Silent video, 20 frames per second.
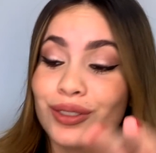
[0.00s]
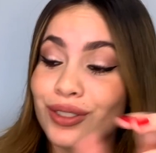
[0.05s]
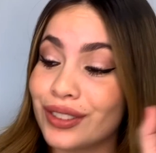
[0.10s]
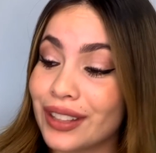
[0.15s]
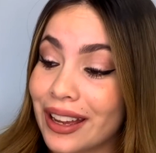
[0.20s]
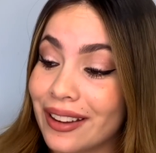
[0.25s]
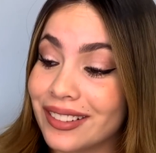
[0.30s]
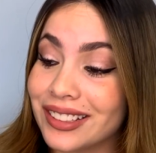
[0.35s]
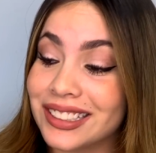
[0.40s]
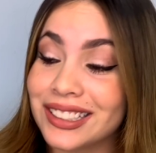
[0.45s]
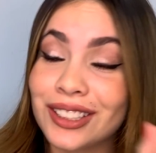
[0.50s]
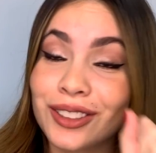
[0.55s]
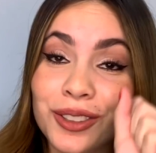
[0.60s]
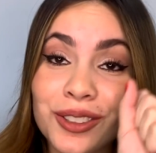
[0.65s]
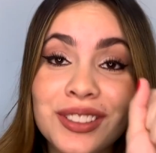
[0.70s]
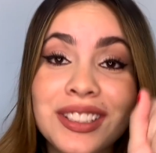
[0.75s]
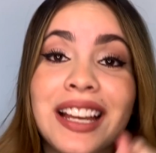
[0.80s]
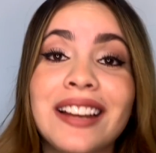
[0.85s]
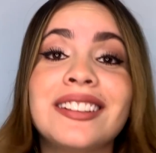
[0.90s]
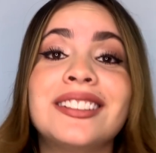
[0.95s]
sabes, no
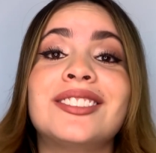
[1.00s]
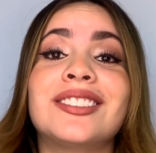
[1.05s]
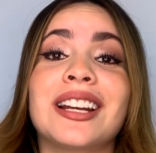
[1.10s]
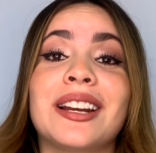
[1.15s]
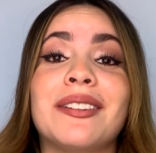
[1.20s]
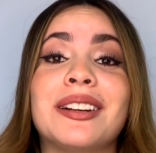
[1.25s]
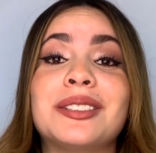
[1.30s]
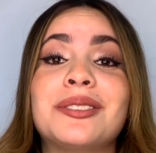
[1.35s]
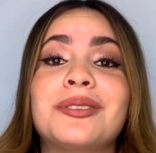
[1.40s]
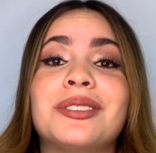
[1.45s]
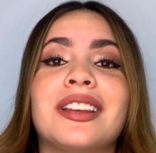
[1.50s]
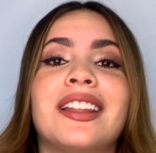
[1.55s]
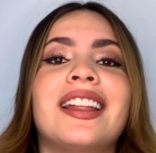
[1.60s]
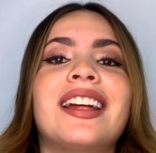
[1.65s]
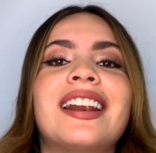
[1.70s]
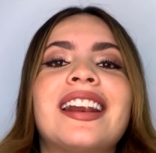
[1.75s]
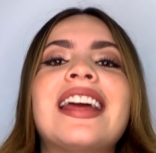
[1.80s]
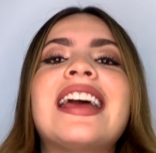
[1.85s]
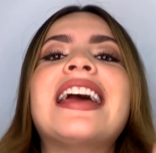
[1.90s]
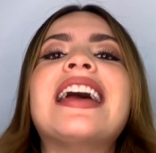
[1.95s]
sabes lo que va a
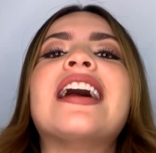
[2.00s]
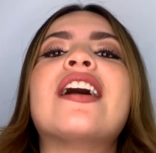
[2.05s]
suceder.